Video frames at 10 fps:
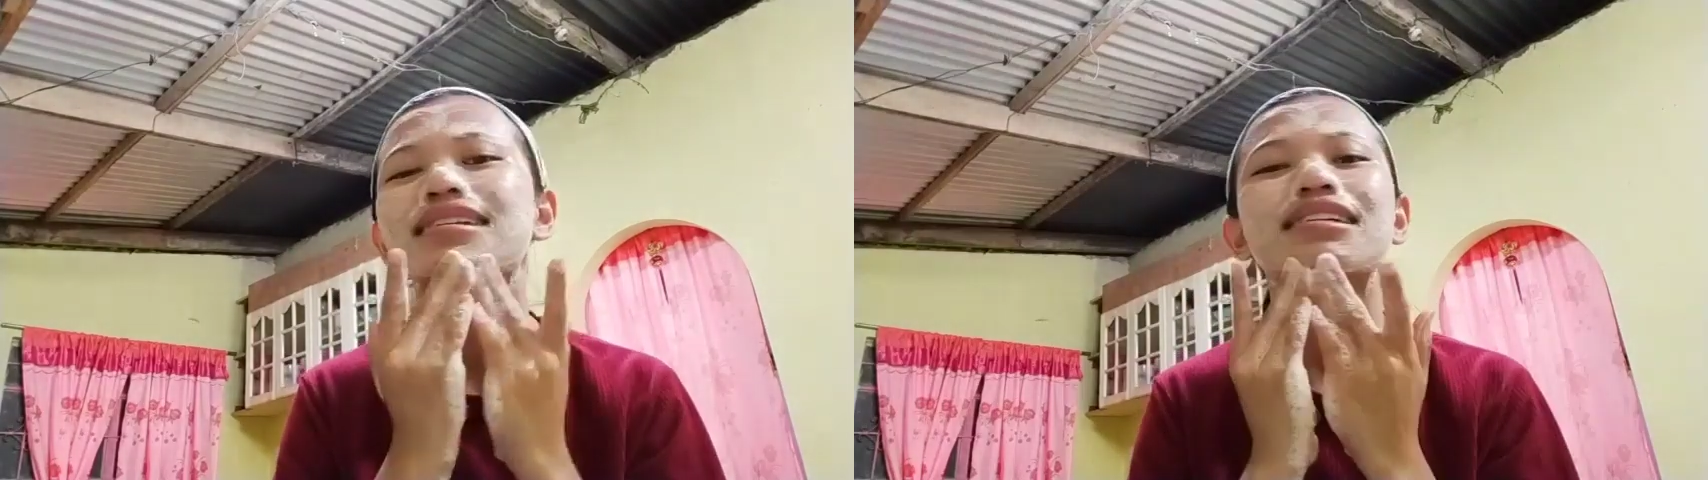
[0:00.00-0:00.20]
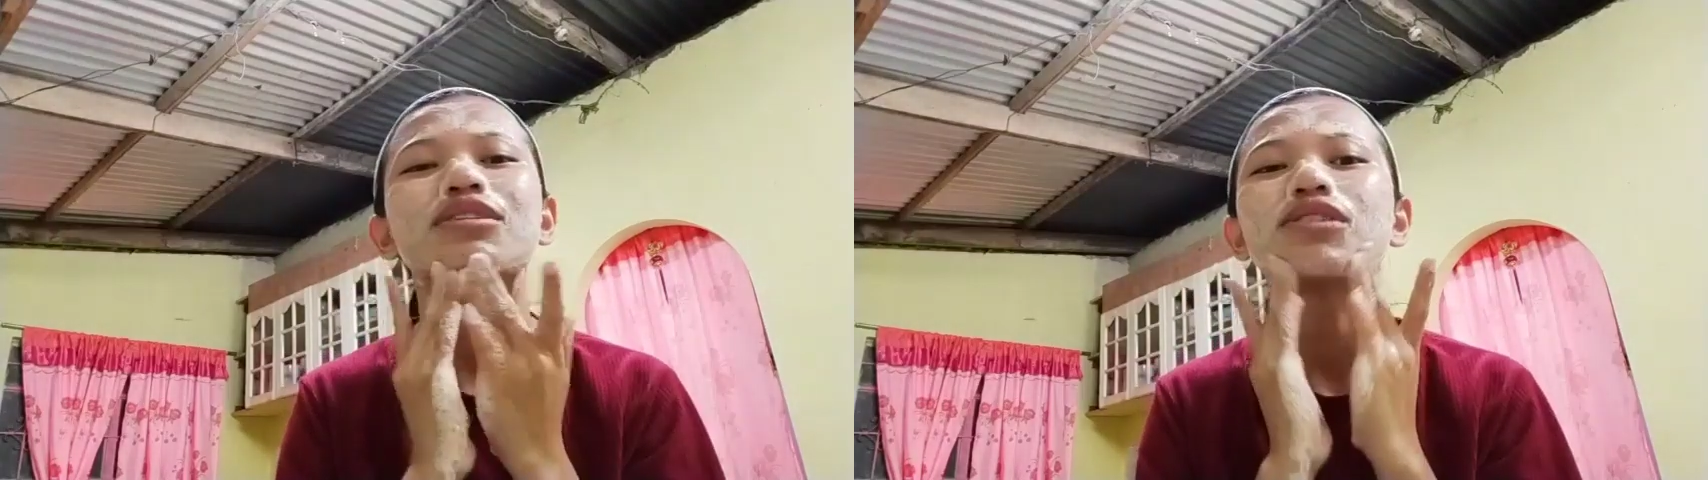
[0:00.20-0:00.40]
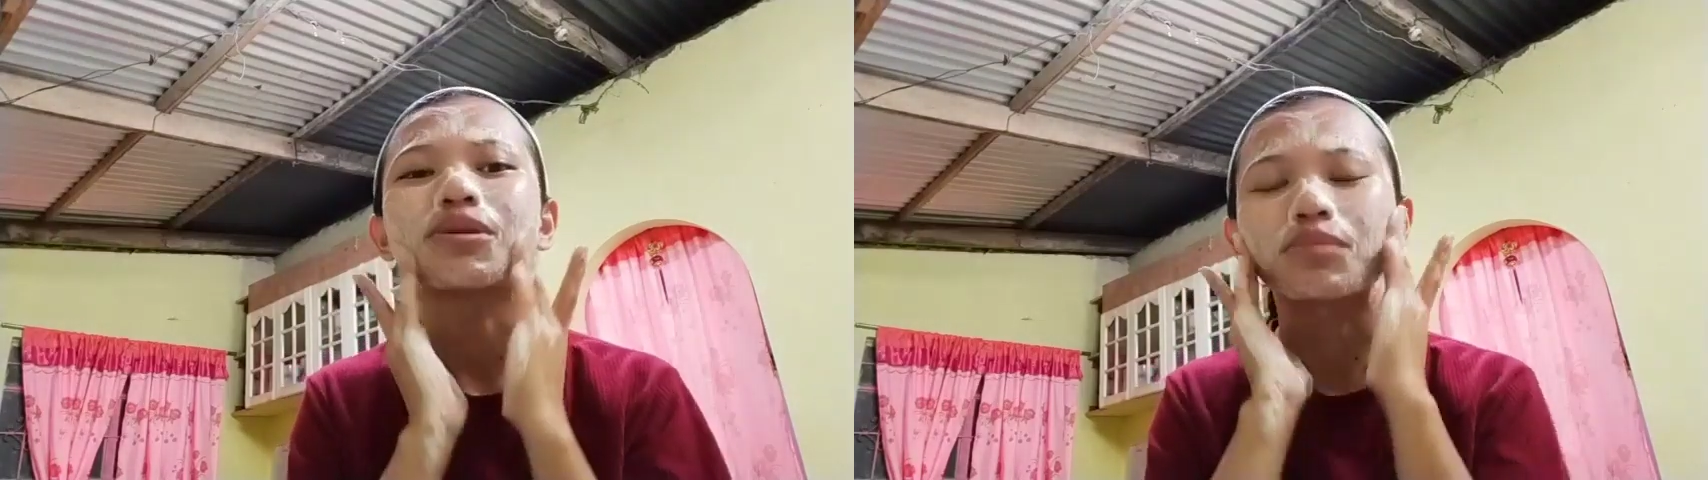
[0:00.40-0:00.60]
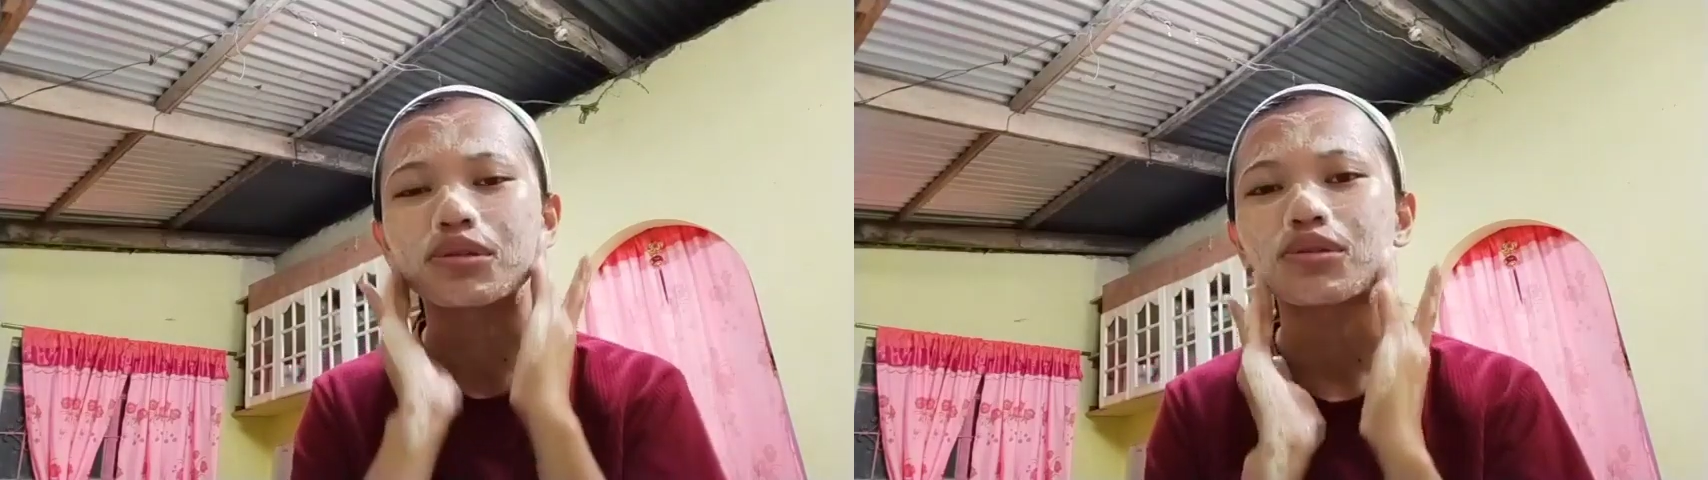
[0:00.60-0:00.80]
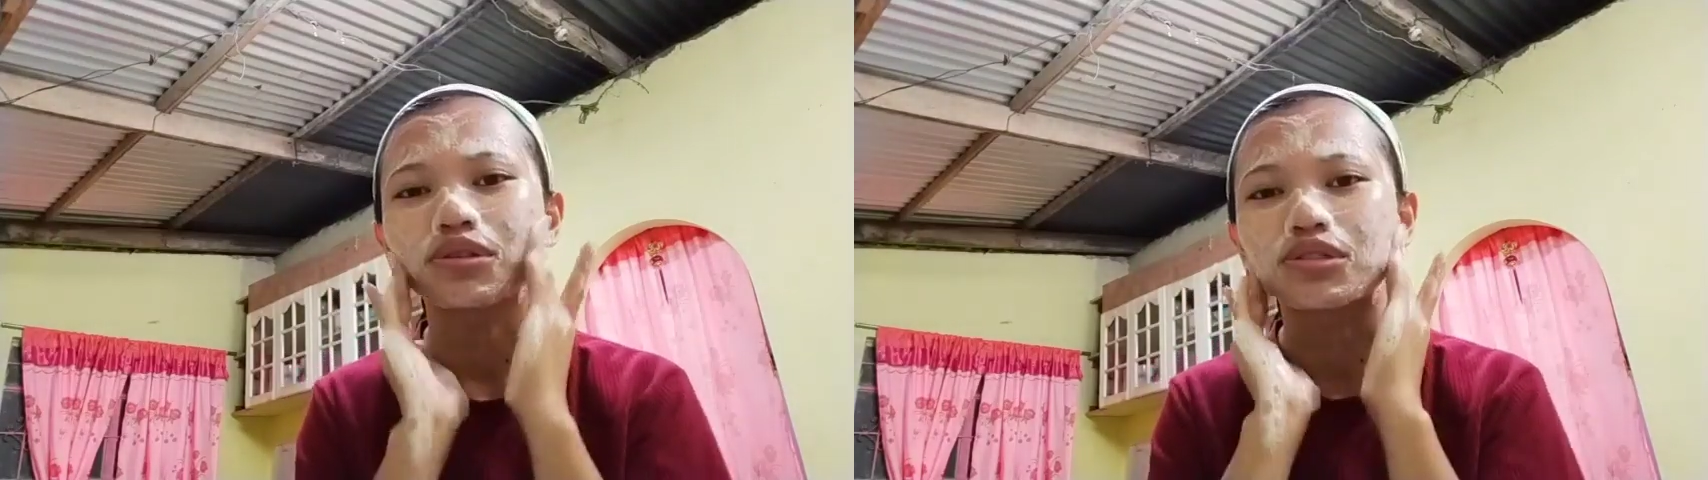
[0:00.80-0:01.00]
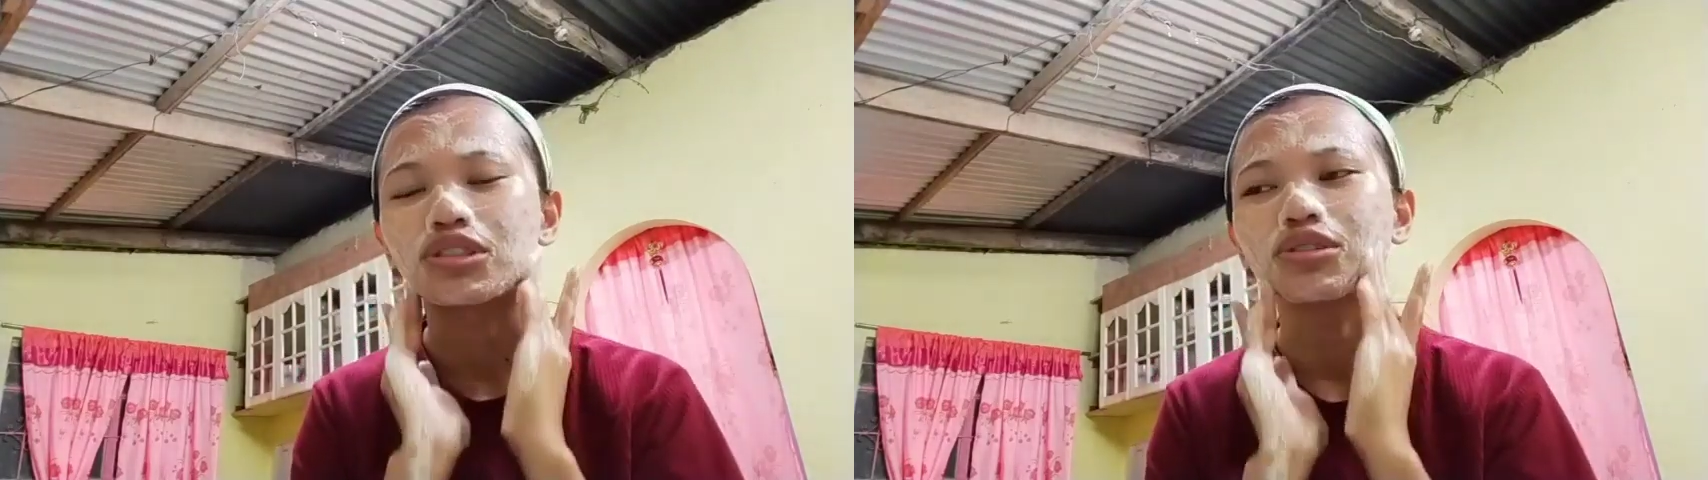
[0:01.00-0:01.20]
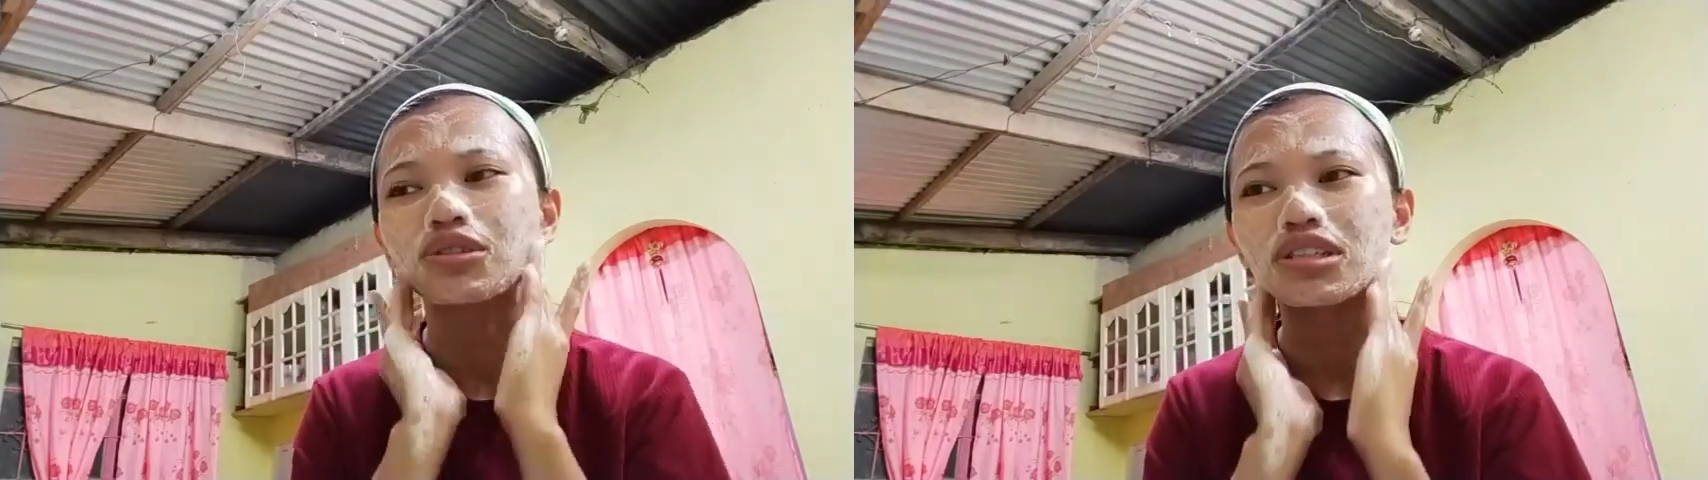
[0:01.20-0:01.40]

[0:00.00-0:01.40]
tinigil ko nga yung pagpukojik